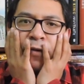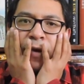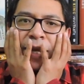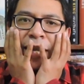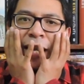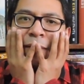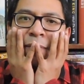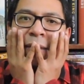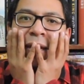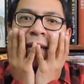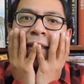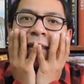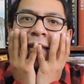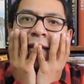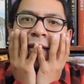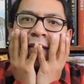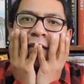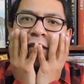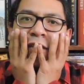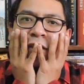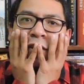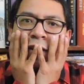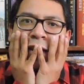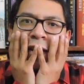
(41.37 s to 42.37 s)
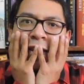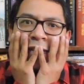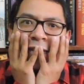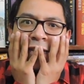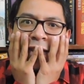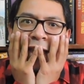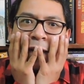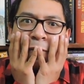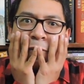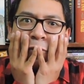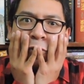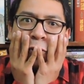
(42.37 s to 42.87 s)
No era mi intención que
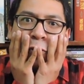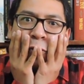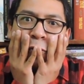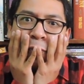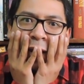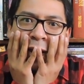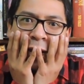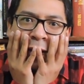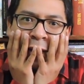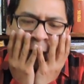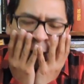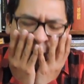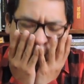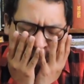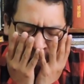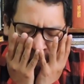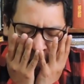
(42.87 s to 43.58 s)
se abrumen.